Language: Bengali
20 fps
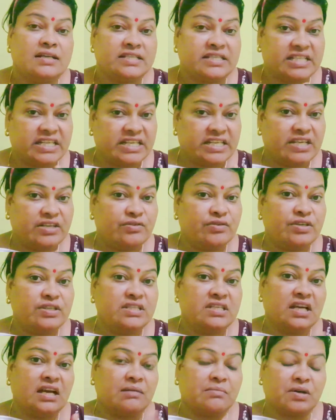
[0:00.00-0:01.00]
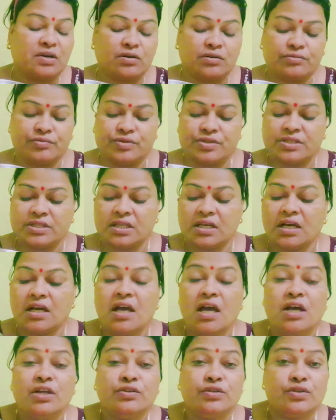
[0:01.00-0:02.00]
সেটাই হয়েছে আমার অবস্থা
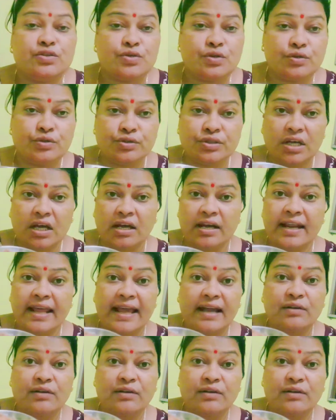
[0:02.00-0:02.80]
তো চলুন তাহলে